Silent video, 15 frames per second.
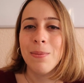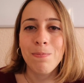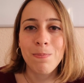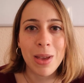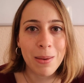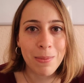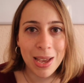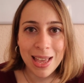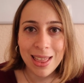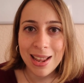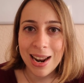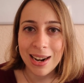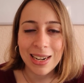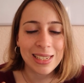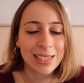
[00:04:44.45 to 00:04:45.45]
Me meé
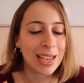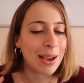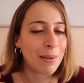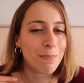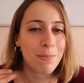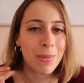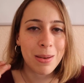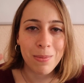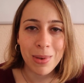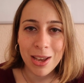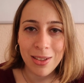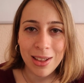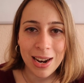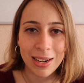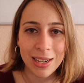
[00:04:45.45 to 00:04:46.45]
de la risa. Me
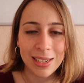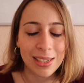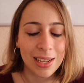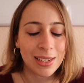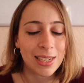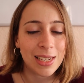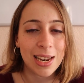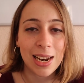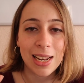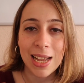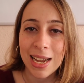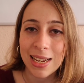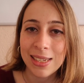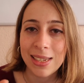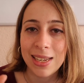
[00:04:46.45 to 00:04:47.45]
meo de la risa. Sin el
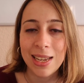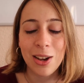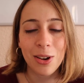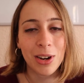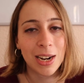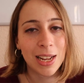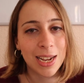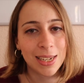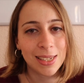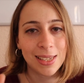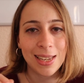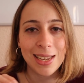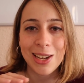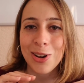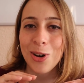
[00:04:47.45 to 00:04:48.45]
casi, con el
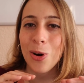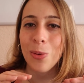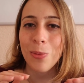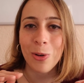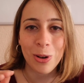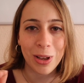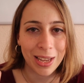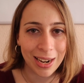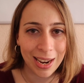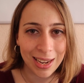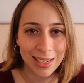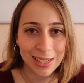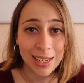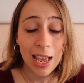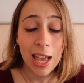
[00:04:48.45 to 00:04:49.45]
casi, como
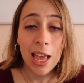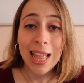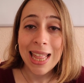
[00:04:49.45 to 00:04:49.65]
queráis.